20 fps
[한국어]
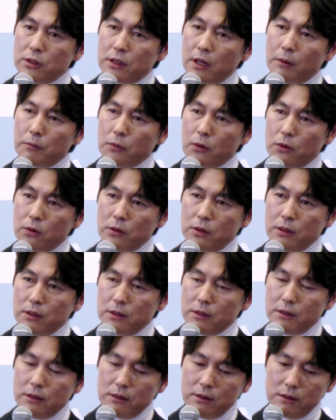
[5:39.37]
담고
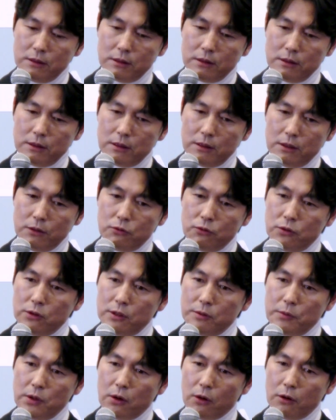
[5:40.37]
있는 이
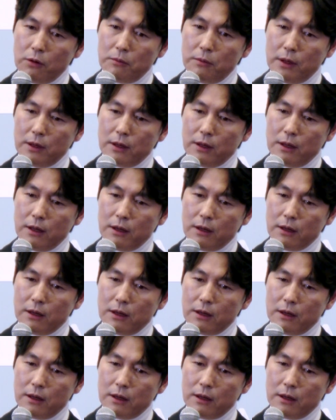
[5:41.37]
울림이 얼마나